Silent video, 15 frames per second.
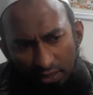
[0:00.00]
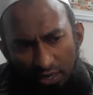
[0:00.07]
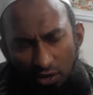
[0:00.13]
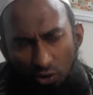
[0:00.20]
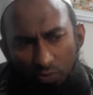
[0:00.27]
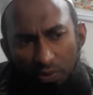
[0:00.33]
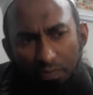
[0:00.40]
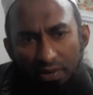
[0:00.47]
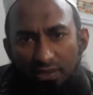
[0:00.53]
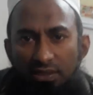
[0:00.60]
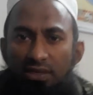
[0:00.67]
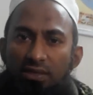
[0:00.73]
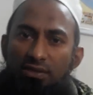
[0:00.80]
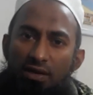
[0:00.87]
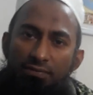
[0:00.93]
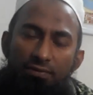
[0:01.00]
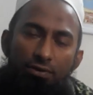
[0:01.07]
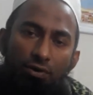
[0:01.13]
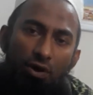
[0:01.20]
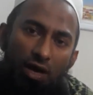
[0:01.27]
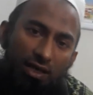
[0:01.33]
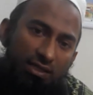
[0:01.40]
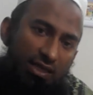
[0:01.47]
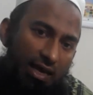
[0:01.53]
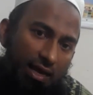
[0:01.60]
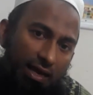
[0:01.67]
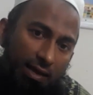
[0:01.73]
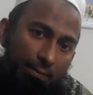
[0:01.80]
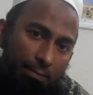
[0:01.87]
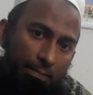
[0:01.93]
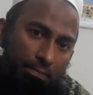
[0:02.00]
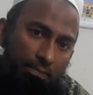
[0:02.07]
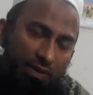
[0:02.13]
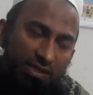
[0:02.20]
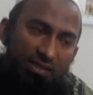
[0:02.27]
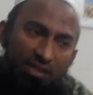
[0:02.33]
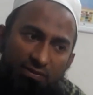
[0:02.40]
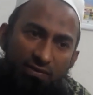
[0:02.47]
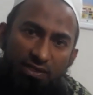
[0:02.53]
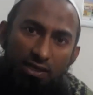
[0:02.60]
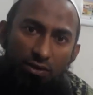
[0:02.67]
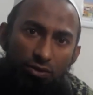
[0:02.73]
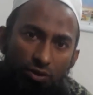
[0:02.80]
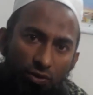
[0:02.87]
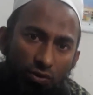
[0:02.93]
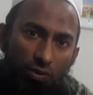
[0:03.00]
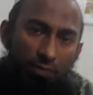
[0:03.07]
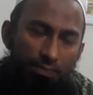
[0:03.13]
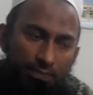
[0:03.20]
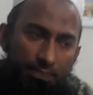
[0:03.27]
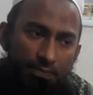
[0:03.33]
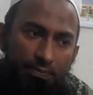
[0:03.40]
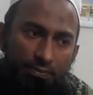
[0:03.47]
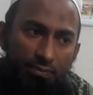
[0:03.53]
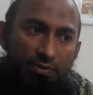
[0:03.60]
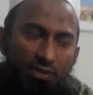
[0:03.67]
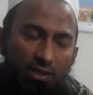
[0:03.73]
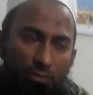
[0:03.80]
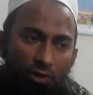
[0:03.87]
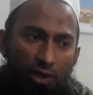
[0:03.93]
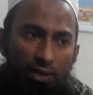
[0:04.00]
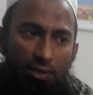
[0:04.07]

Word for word: নিরানব্বই পার্সেন্ট ইন্টারভিউ হয় যারা আমি একটা জিনিস পরিষ্কার করতে চাচ্ছি